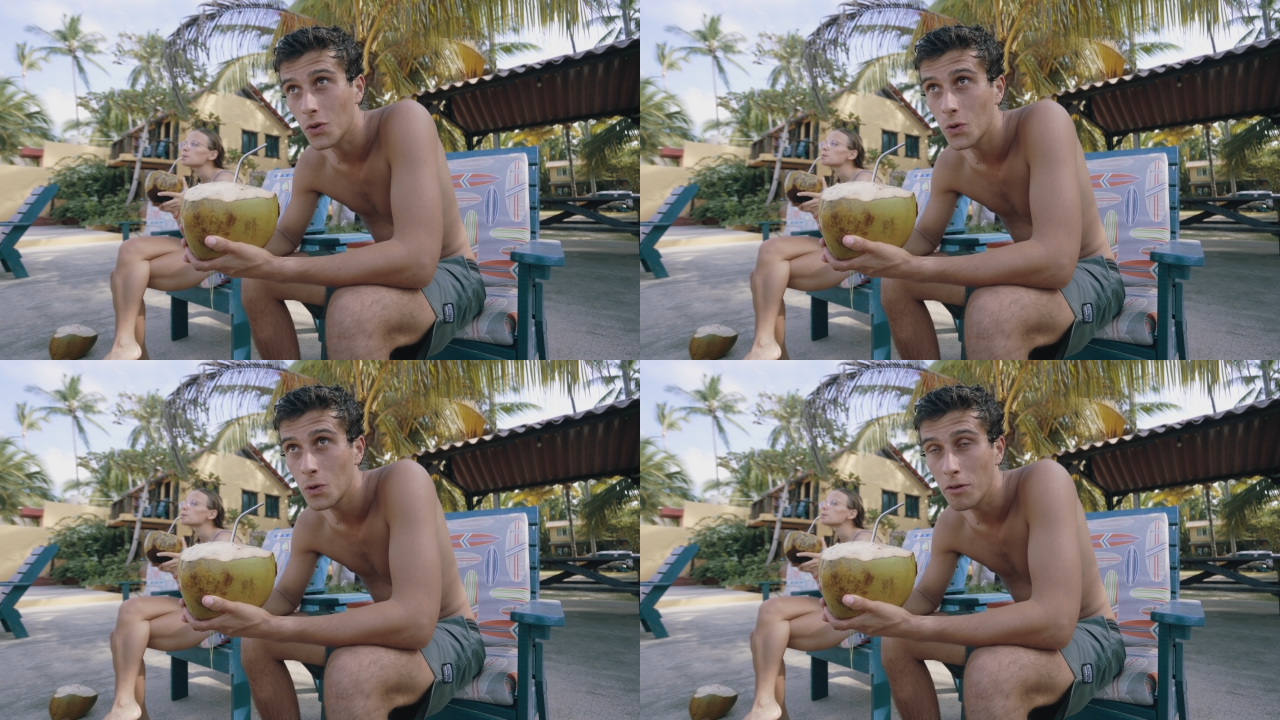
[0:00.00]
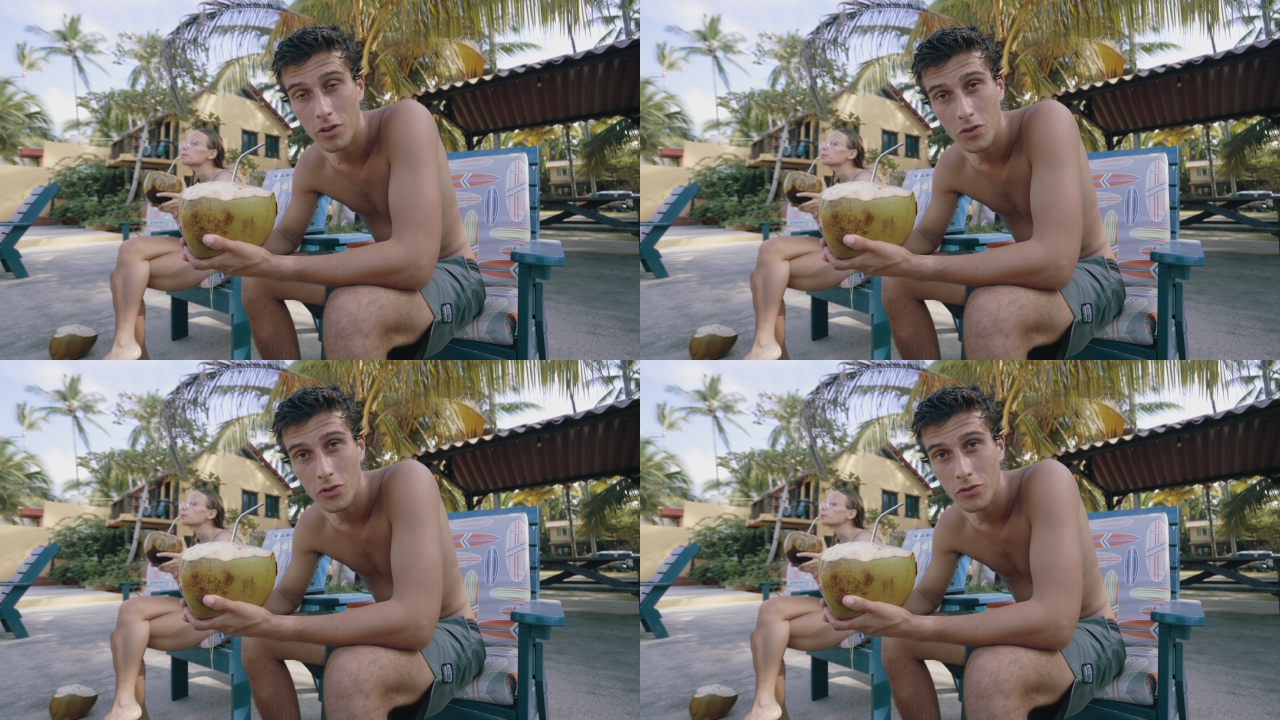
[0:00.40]
gros il
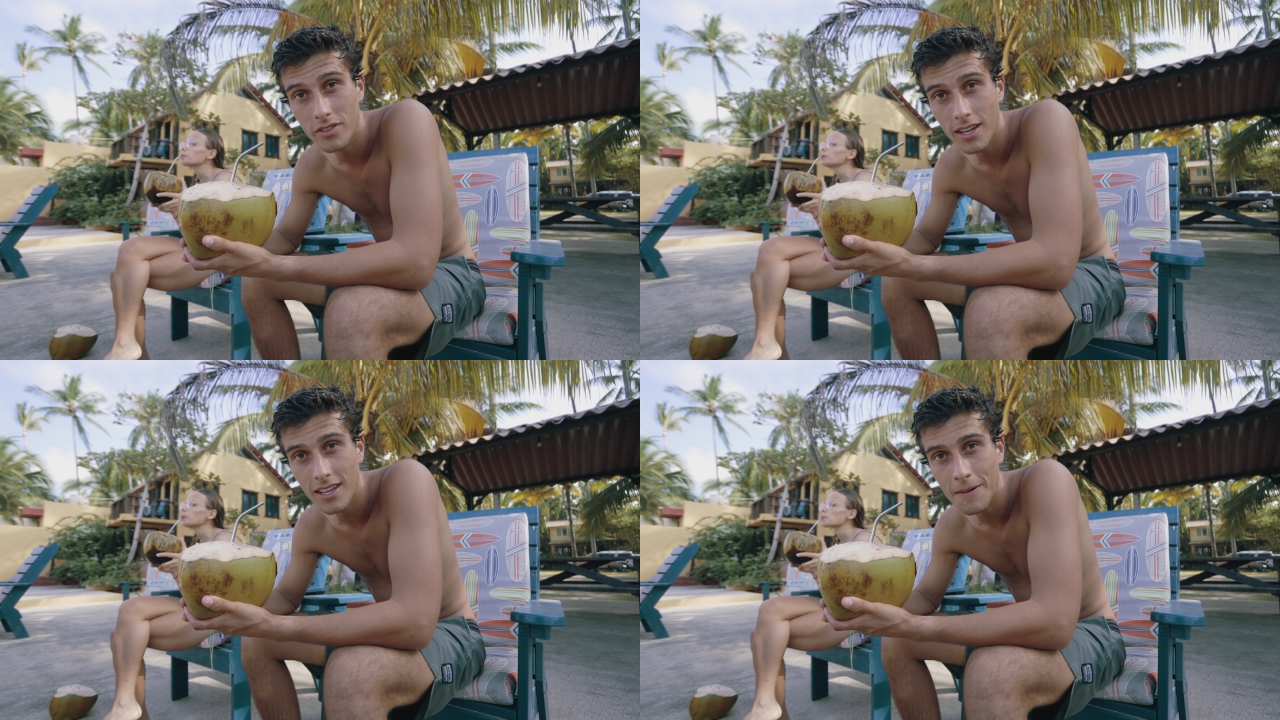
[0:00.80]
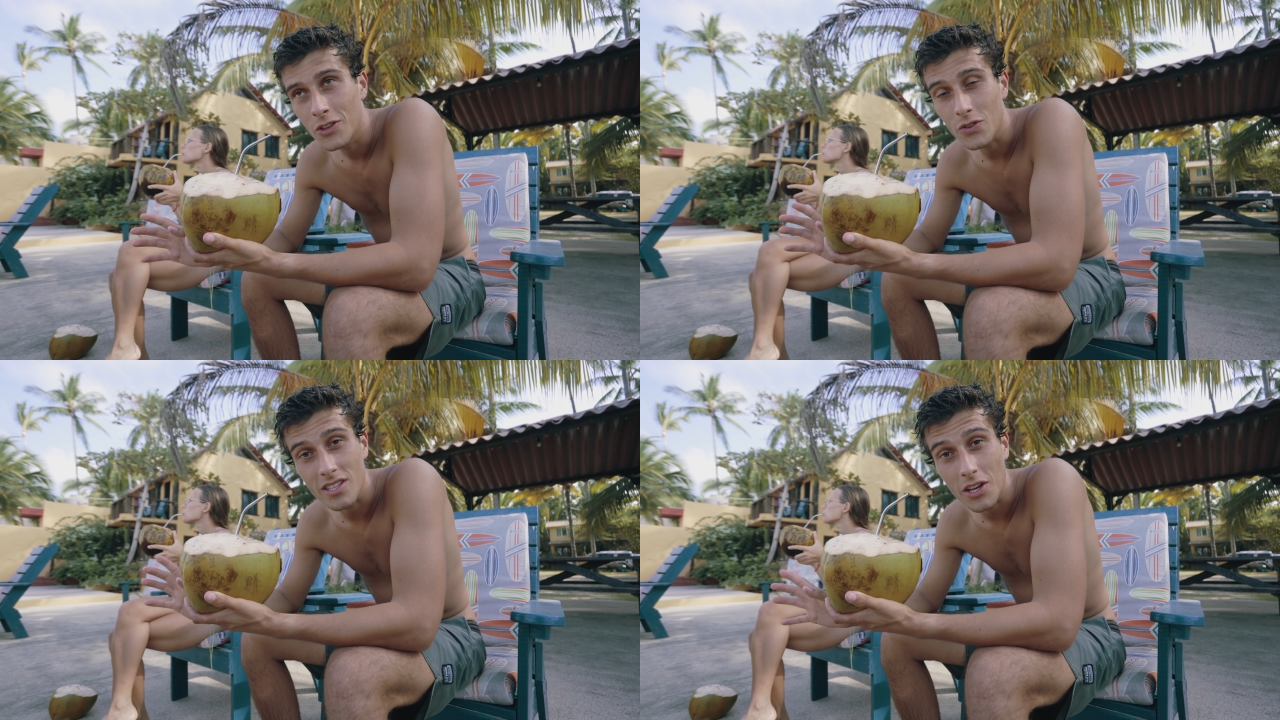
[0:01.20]
fait du volontariat
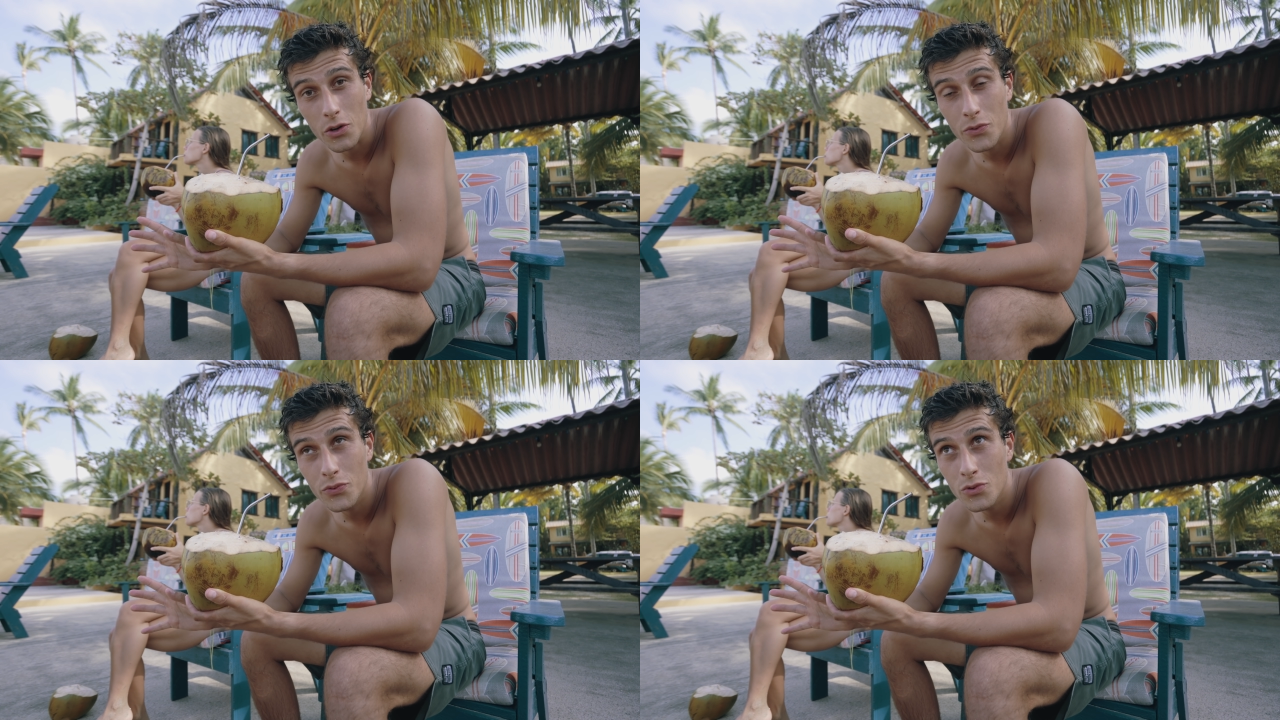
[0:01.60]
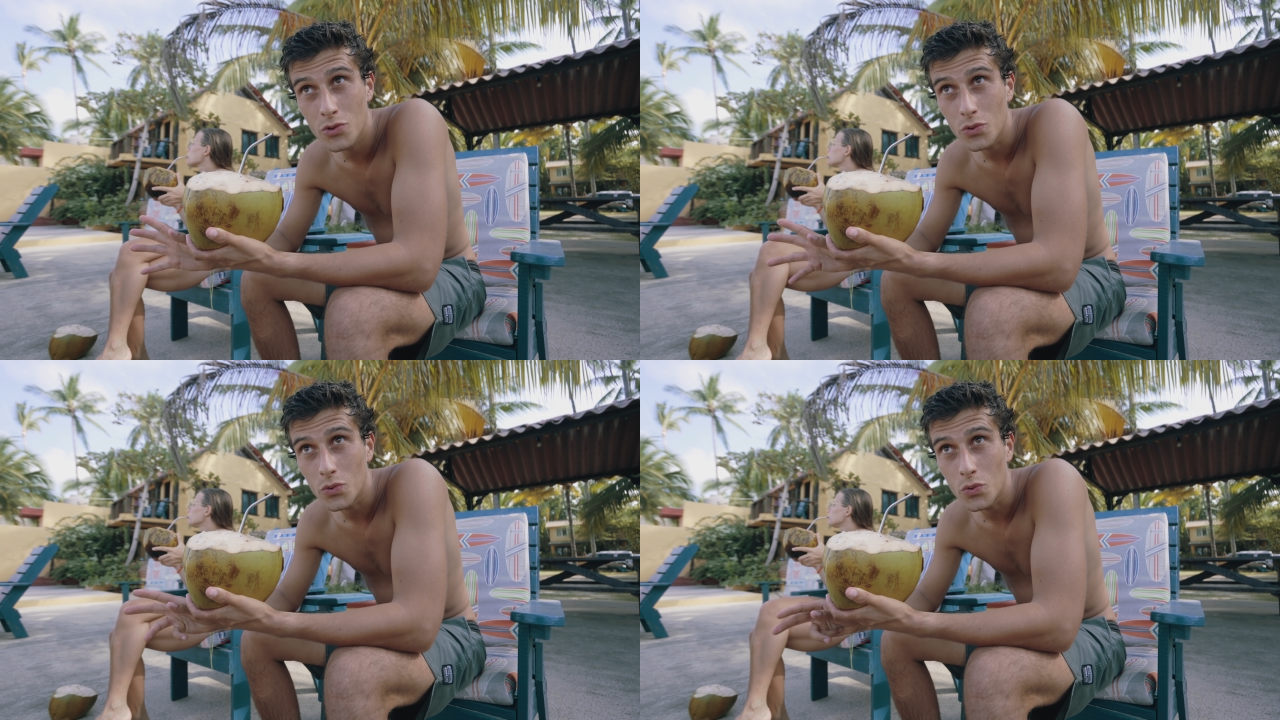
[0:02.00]
dans un
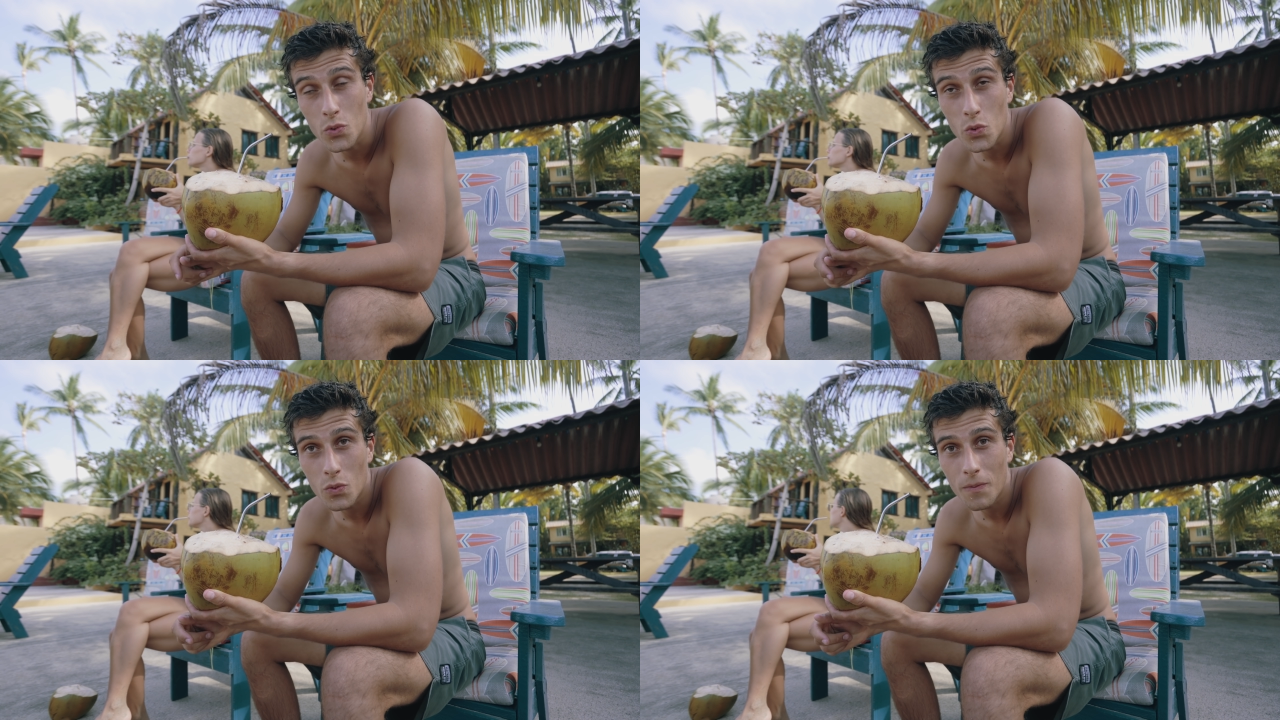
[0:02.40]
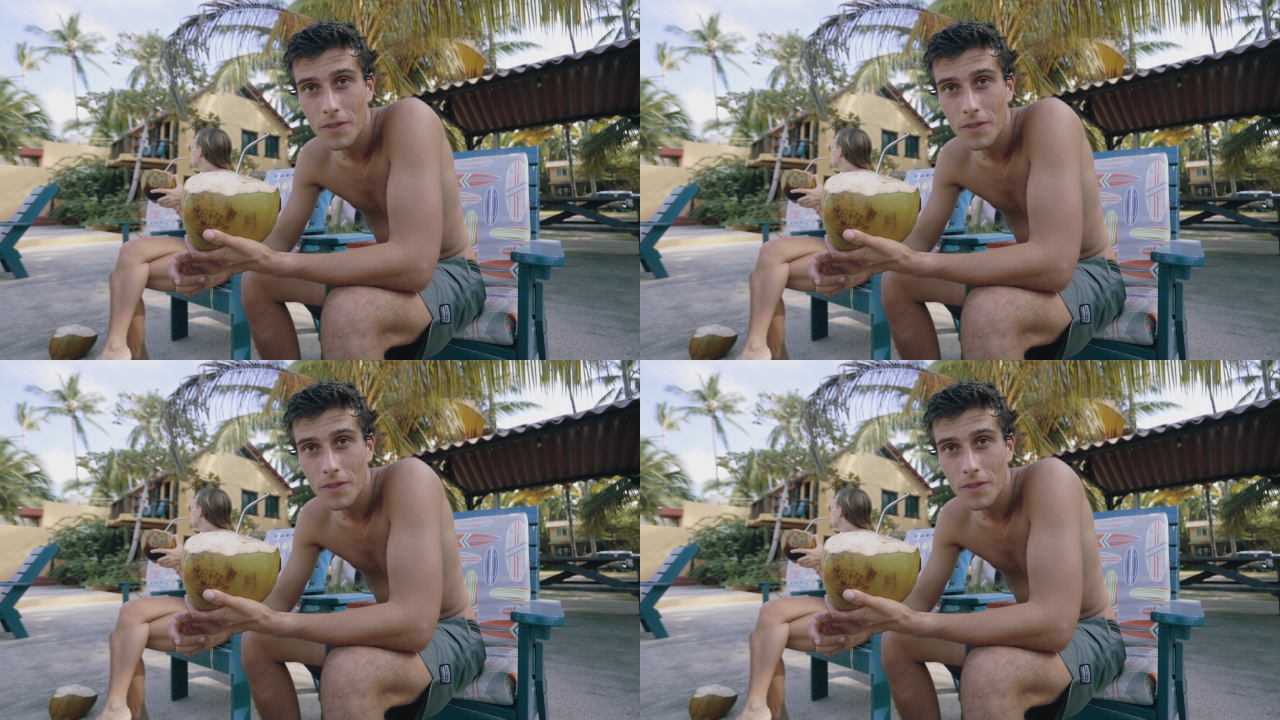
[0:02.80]
refuge où.